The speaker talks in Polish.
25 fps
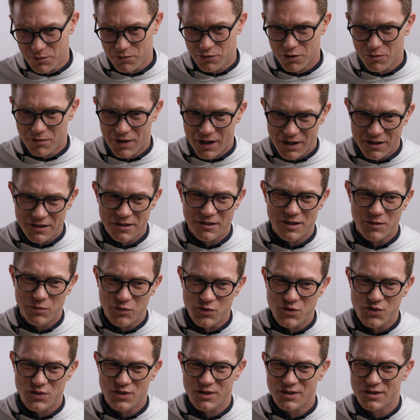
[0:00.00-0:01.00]
pomarli na
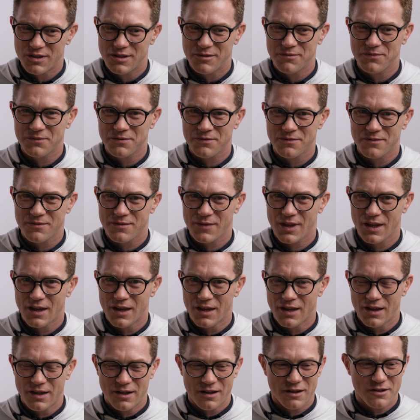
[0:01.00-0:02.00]
pustyni?
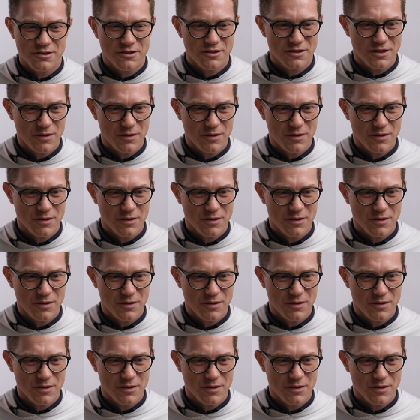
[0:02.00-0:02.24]
gdzie